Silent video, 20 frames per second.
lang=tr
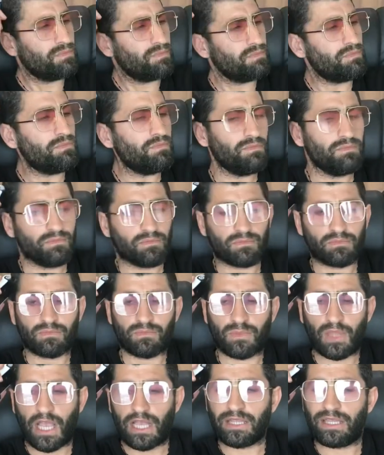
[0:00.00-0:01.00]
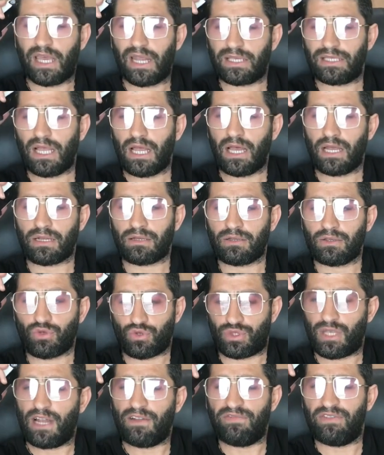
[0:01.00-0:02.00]
Hmm, enteresan.
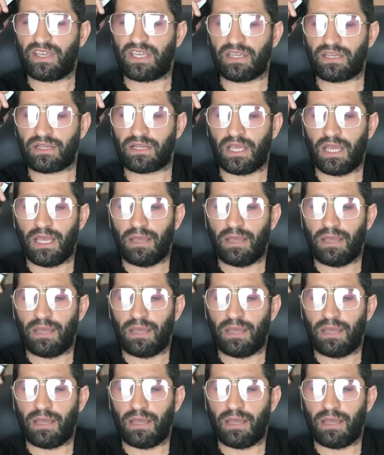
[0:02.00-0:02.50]
Güzel fikir.